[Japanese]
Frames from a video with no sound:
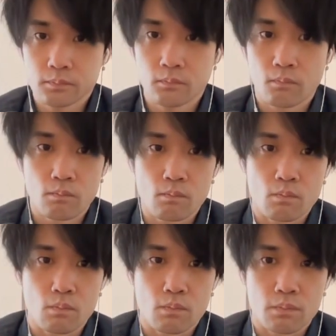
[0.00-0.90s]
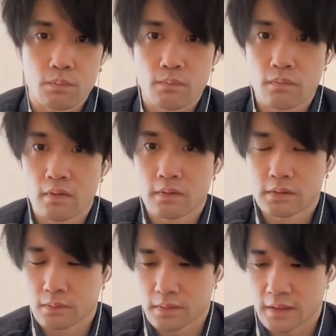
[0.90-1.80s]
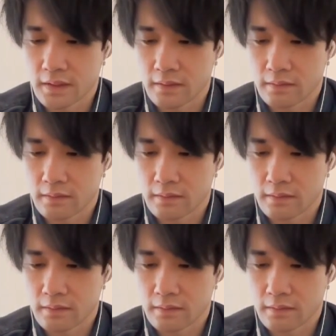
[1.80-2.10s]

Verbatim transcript: うん。それで、